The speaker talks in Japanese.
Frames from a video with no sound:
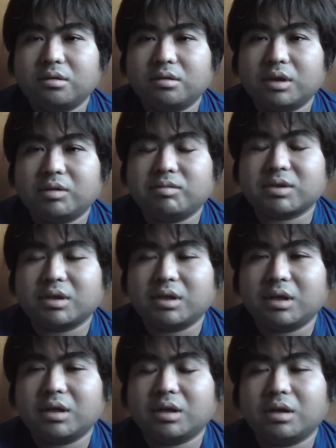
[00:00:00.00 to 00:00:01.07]
うんですか
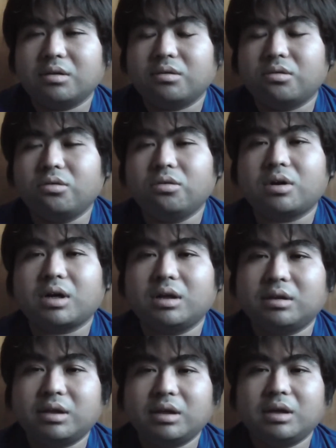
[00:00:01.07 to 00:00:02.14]
ね、強
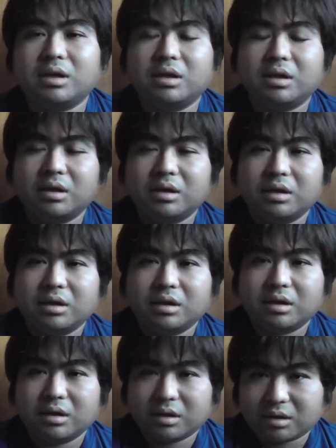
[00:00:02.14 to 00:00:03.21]
姦で
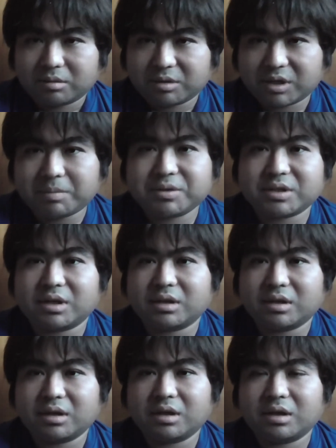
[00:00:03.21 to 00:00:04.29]
レイプされ
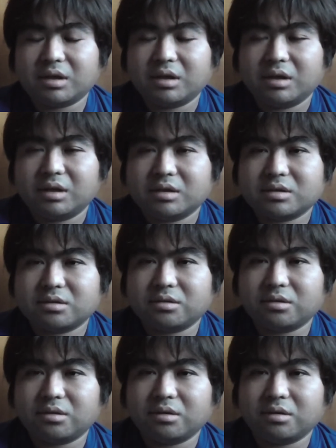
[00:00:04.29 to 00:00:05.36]
て、そ
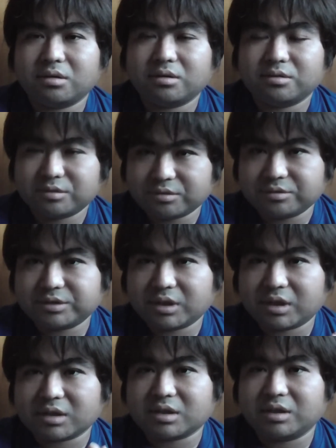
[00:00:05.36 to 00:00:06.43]
の
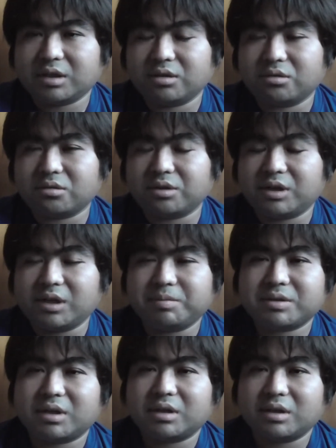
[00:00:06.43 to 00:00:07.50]
2人か3人の男にレイプ
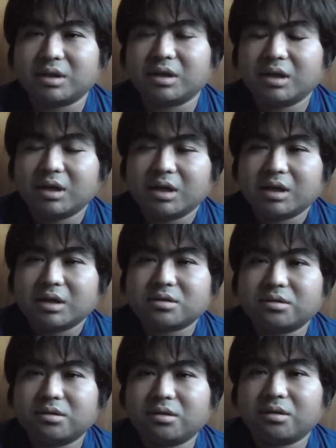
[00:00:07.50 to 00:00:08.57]
されて、
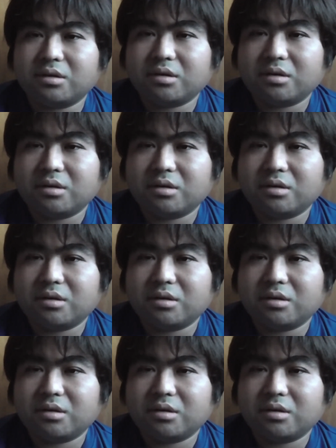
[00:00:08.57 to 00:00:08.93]
その